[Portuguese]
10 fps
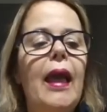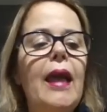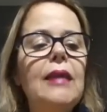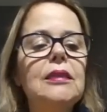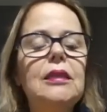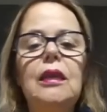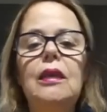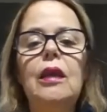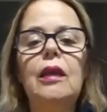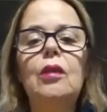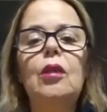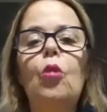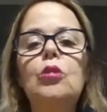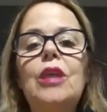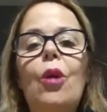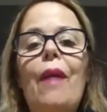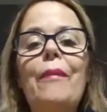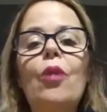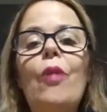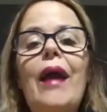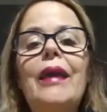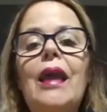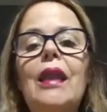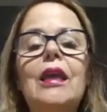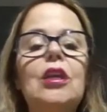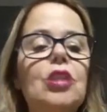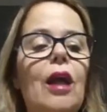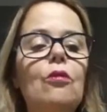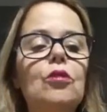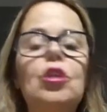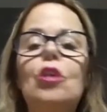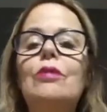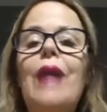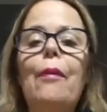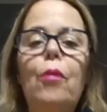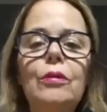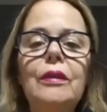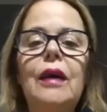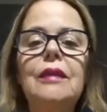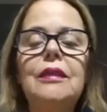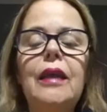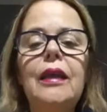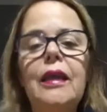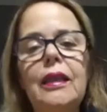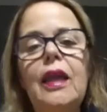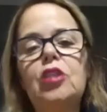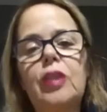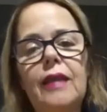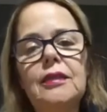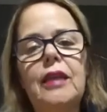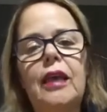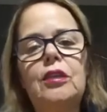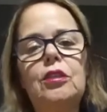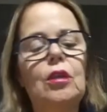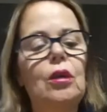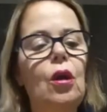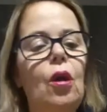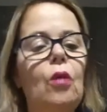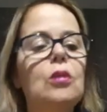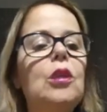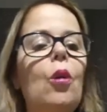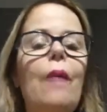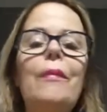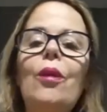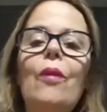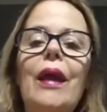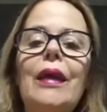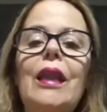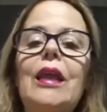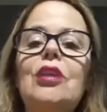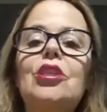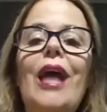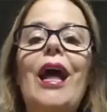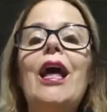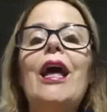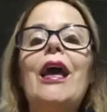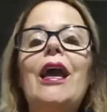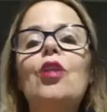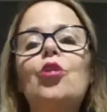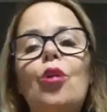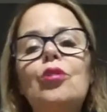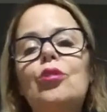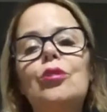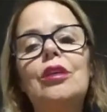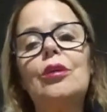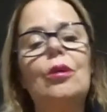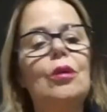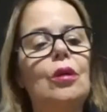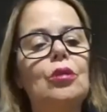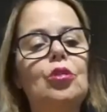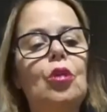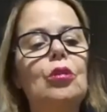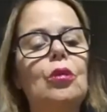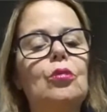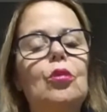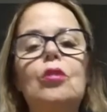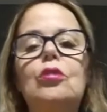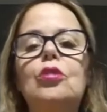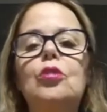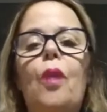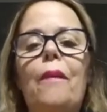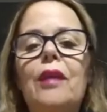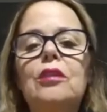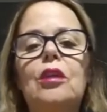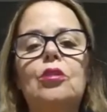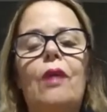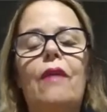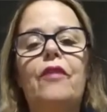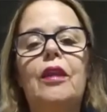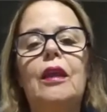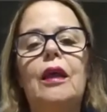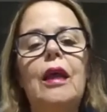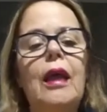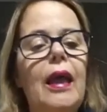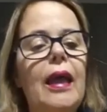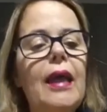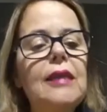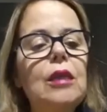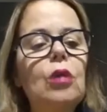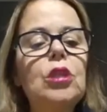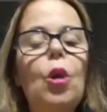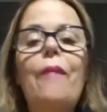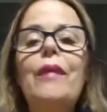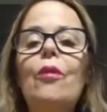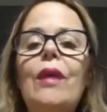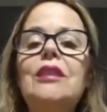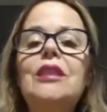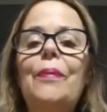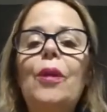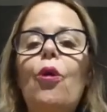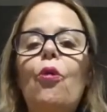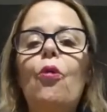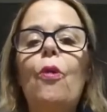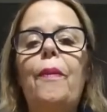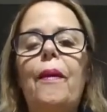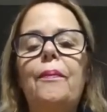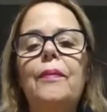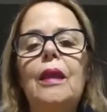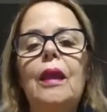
Esse, o seu amigo é aquele que está contigo na abundância e na escassez. O seu amigo é aquele que está em todos os, eh, todos os momentos da sua vida. Esse é o seu amigo, ele se preocupa,